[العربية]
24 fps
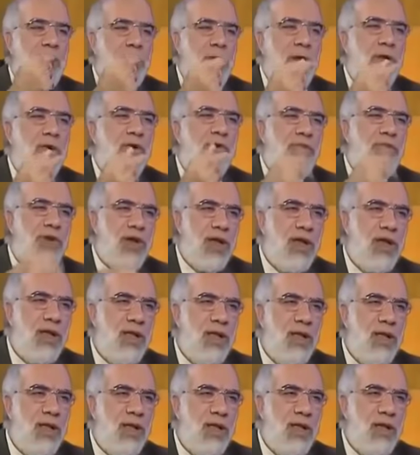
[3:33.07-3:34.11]
قولي
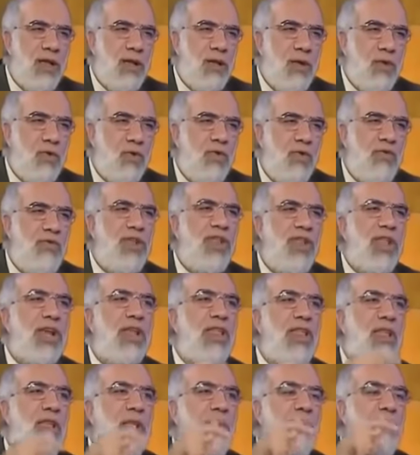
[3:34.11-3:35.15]
وفعلي وفي
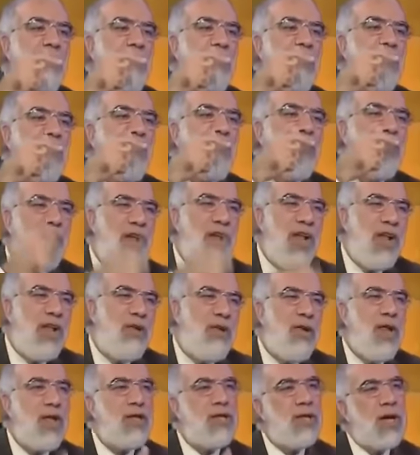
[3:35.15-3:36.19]
تكذيب
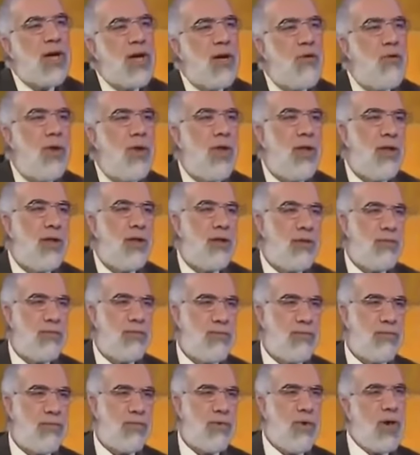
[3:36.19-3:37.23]
فعلي وليس قولي
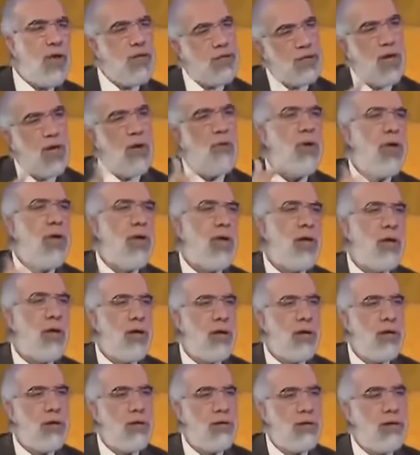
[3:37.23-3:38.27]
وليس قوليا
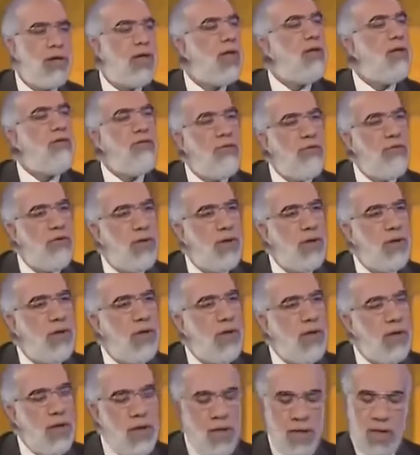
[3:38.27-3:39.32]
كيف؟
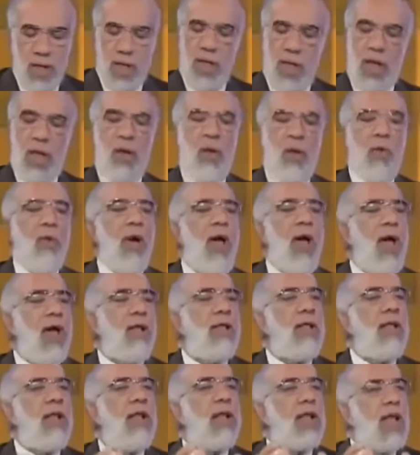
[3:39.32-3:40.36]
كيف؟
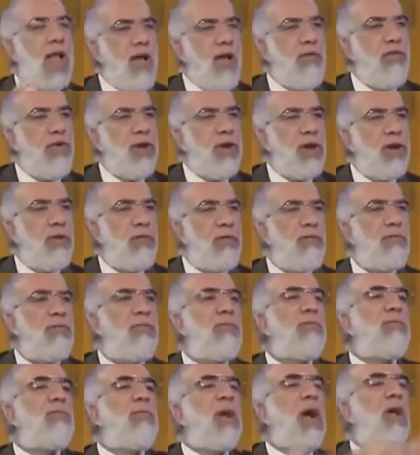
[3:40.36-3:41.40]
واحد الكافر
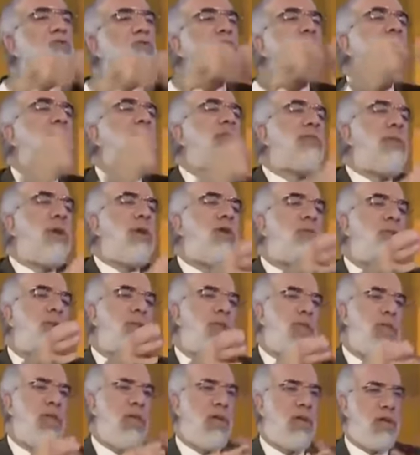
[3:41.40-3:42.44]
ما عندوش حاجه اسمها
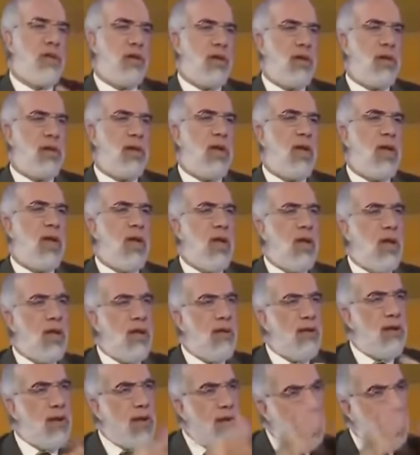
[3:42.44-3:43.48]
يوم الدين
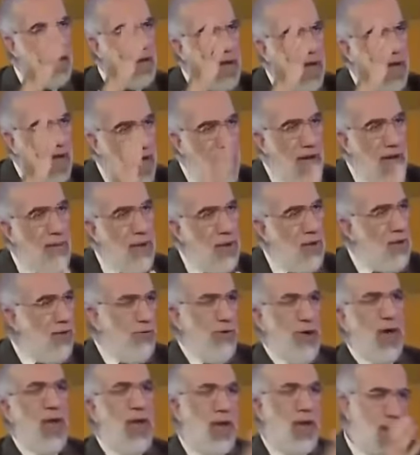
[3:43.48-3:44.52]

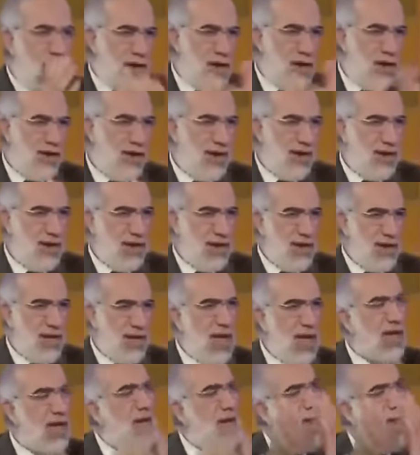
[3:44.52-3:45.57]
كلاما وفعلا م.
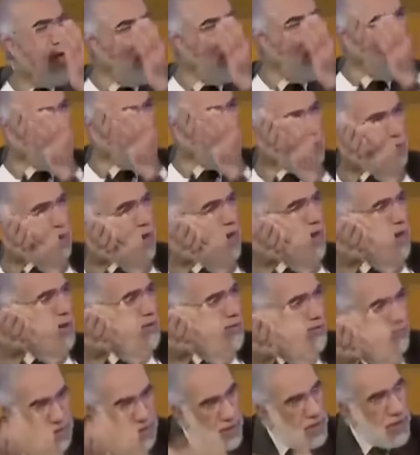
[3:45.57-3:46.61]
يعني كلامه يقول
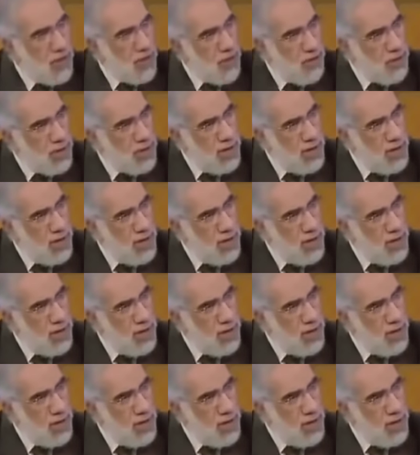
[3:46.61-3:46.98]
انا ما فيش